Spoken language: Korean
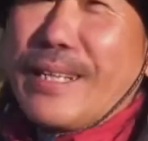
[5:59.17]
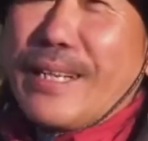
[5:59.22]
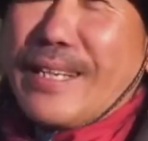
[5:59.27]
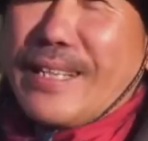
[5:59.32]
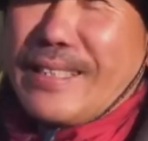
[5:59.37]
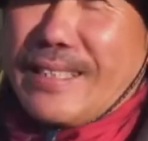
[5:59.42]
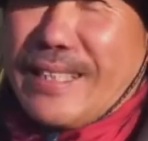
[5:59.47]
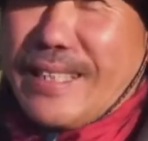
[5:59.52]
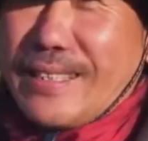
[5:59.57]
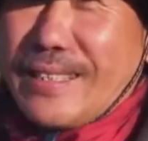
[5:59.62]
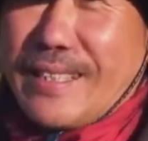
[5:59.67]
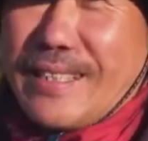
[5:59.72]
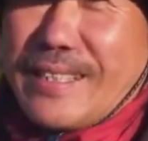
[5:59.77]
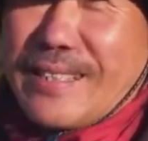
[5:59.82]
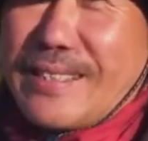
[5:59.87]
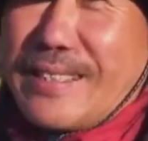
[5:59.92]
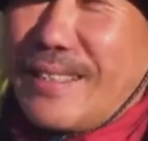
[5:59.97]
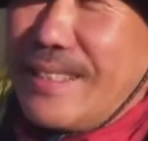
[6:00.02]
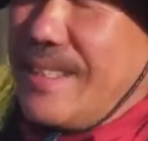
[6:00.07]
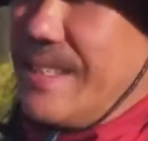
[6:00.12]

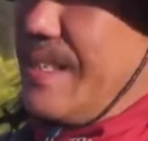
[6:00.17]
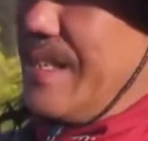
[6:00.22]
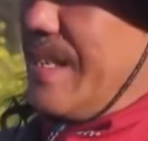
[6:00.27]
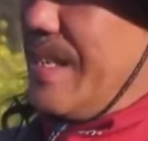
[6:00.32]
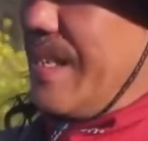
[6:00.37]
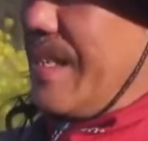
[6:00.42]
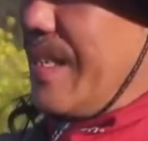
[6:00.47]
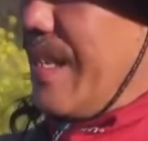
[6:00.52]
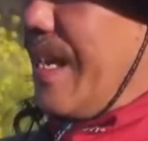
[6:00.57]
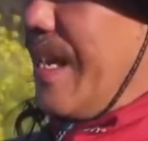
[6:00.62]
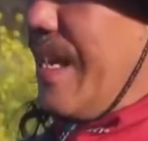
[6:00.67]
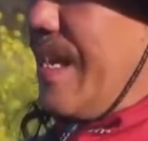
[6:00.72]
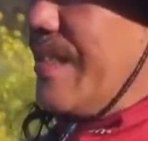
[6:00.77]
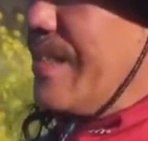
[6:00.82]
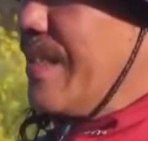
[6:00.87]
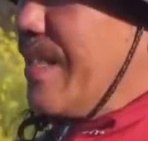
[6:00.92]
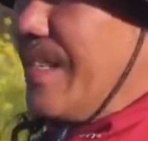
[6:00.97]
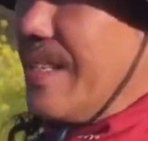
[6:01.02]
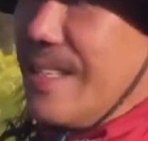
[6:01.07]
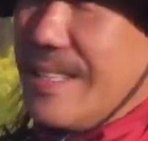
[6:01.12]
한달한달해서 팍
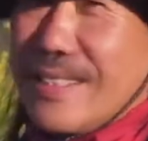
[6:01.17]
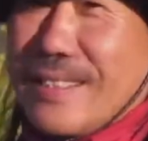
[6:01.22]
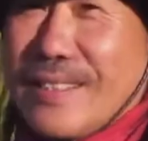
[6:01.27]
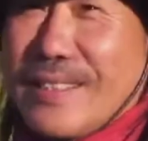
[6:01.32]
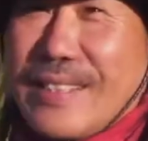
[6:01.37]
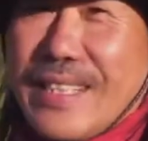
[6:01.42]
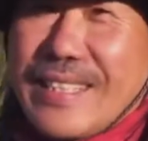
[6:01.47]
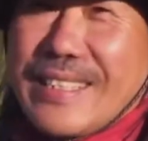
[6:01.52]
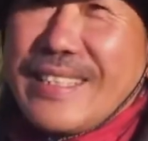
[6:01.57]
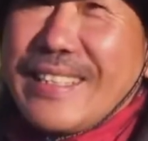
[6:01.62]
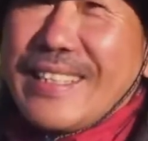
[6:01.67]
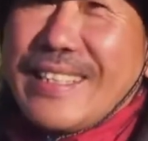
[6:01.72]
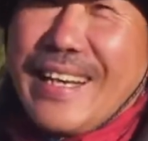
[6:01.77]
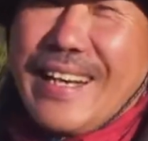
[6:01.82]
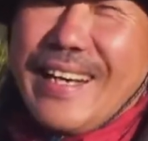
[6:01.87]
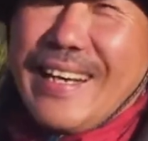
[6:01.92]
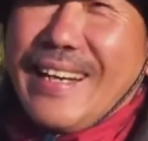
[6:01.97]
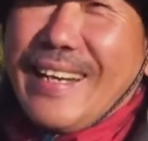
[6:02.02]
흔들려 있어 사진이 다